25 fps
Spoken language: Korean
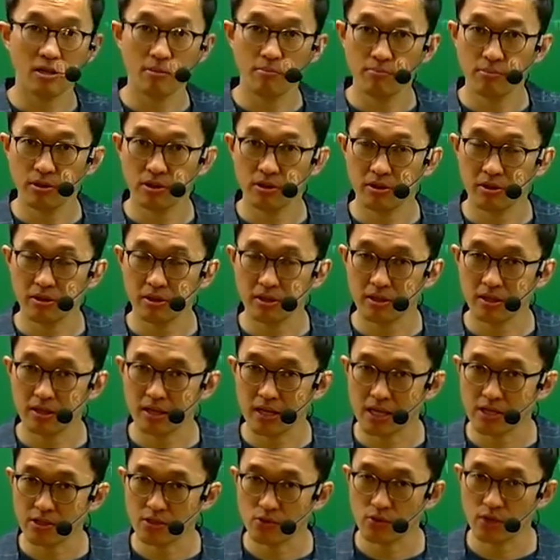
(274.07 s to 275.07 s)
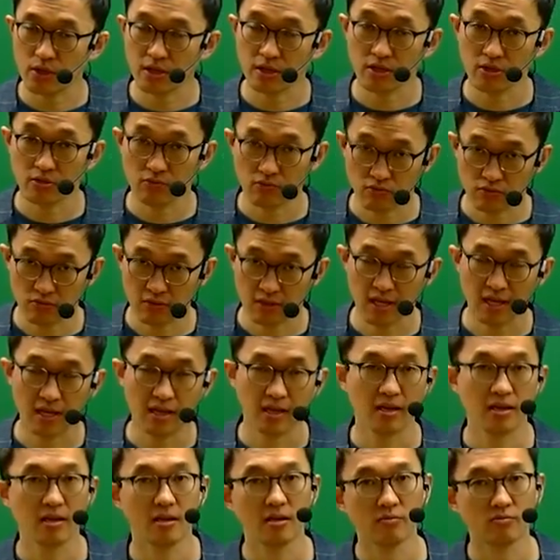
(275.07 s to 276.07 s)
컴퓨터를 가지고 있는 국가
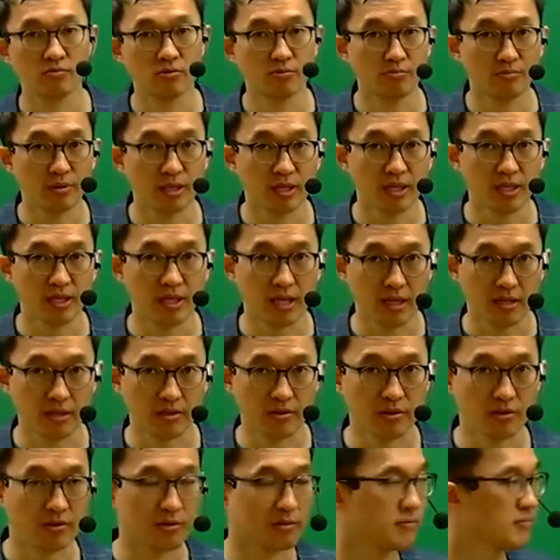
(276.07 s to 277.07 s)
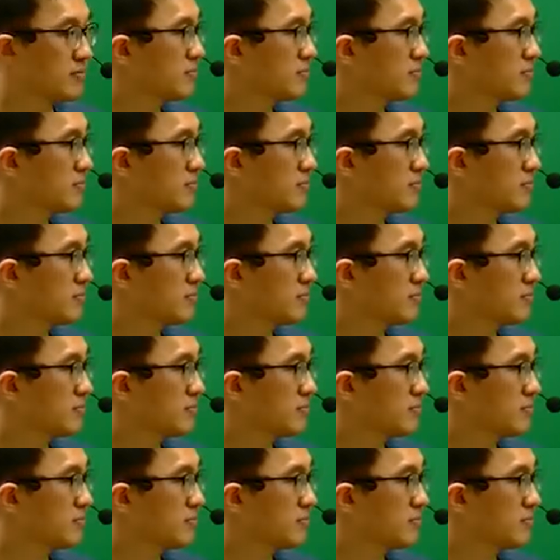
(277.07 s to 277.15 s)
분명히 다르죠.